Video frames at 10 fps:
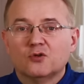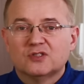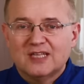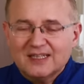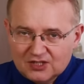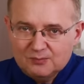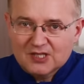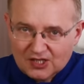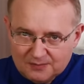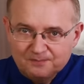
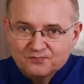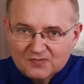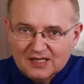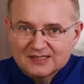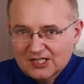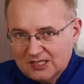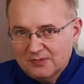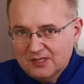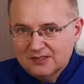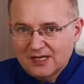Ostatnim takim, e,
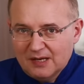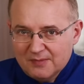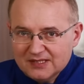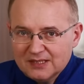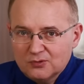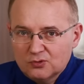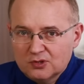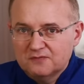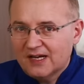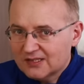takim e, elementem,
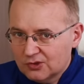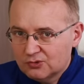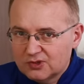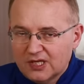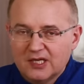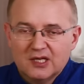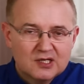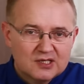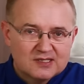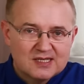który warto tutaj
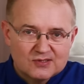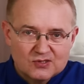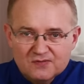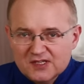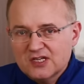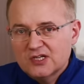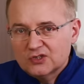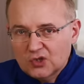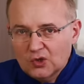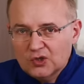zastosować,
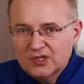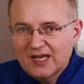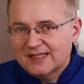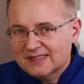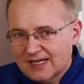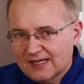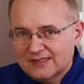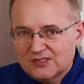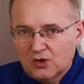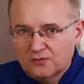to e,
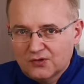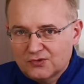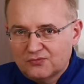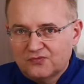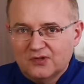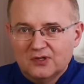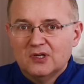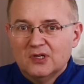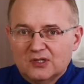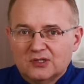ekstrakt z owoców
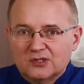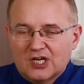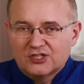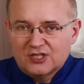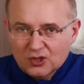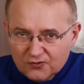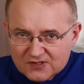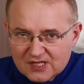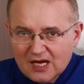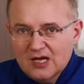
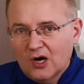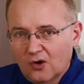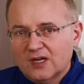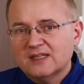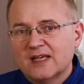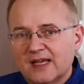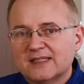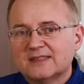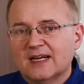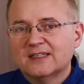kasztanowca, oraz
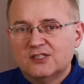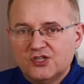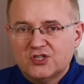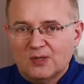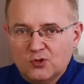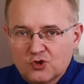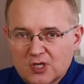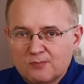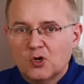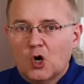ekstrakt z liścia
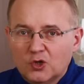miłożębu.